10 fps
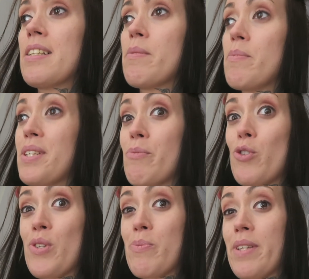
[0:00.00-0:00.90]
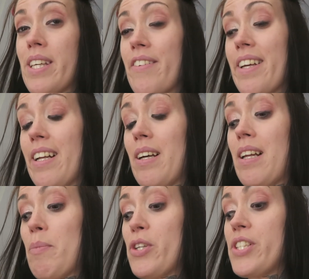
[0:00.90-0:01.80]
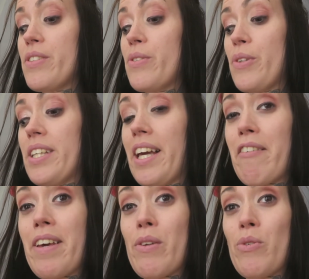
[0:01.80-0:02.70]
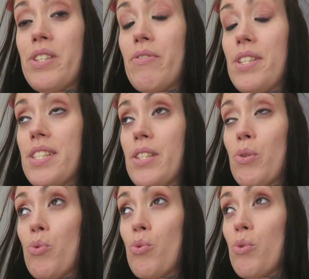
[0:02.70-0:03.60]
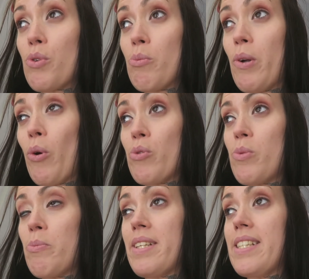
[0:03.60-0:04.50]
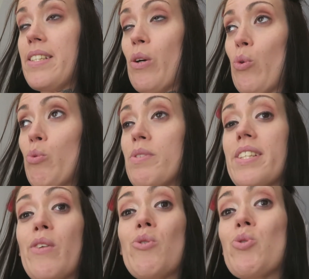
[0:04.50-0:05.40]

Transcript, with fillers: Mais moi je ai expliqué avec la, machine qui réveille le déficit et tout, et que malheureusement bah, c'était en hôpital de